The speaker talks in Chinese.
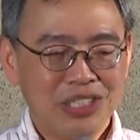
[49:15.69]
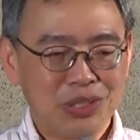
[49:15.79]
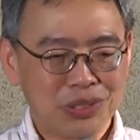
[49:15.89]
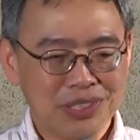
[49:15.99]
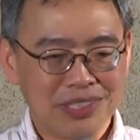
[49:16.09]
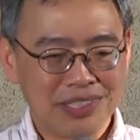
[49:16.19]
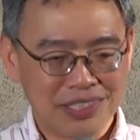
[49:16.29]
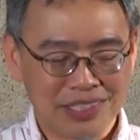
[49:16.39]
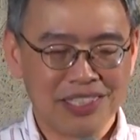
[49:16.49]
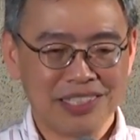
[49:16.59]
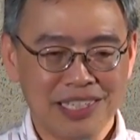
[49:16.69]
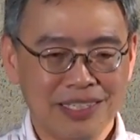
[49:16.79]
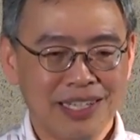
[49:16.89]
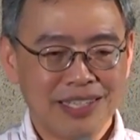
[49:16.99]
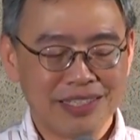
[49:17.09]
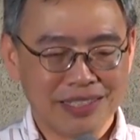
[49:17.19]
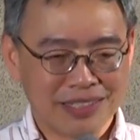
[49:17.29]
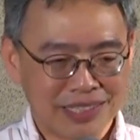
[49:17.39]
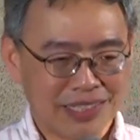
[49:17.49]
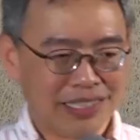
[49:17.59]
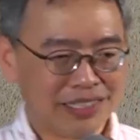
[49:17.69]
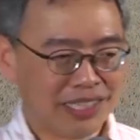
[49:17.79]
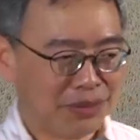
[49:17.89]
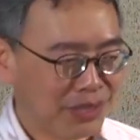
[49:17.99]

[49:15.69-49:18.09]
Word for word: 就是七十二年的这个影响。